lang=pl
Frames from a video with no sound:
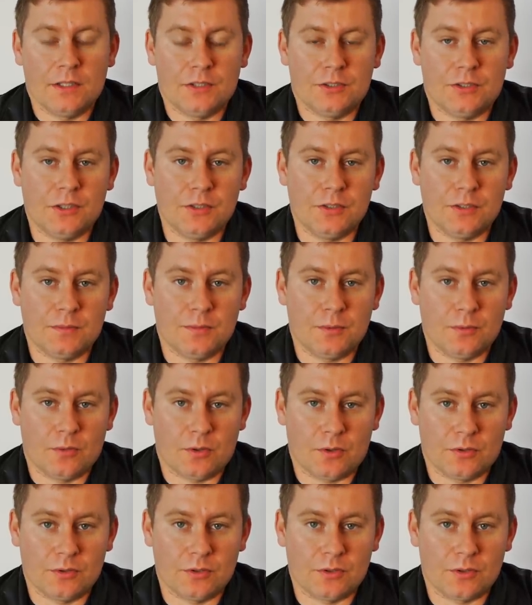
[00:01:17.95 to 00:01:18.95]
Silnik
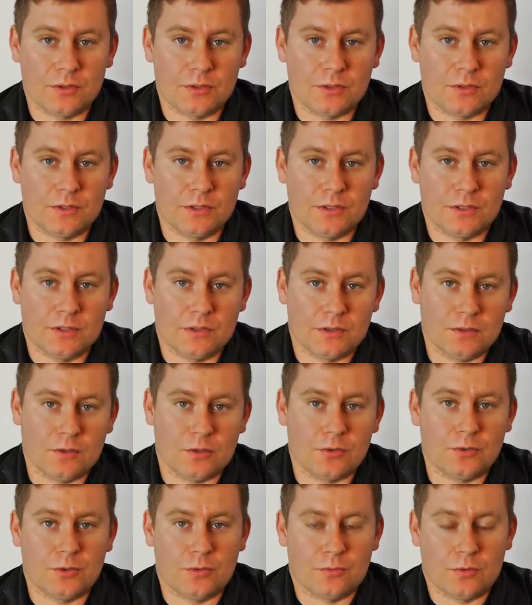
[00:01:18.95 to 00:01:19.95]
był odgrodzony
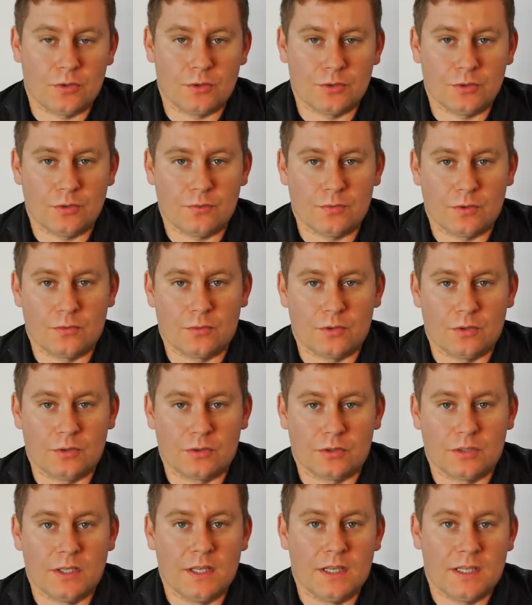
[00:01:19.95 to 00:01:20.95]
grodzią ogniową
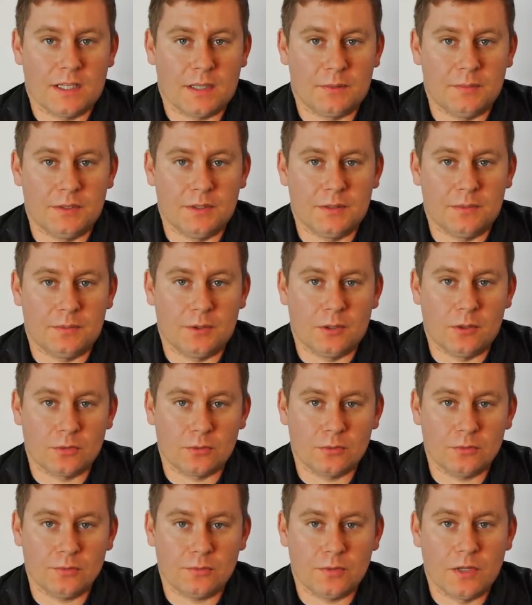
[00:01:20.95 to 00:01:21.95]
od kabiny
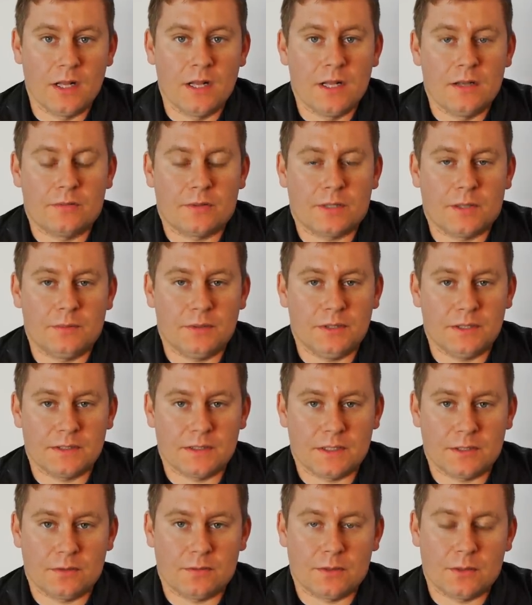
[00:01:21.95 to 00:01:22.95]
pilotów. W kabinie
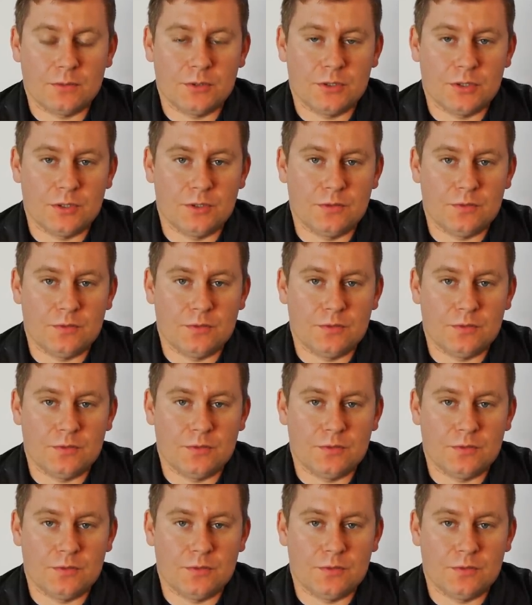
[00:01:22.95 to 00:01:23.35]
znajdowały się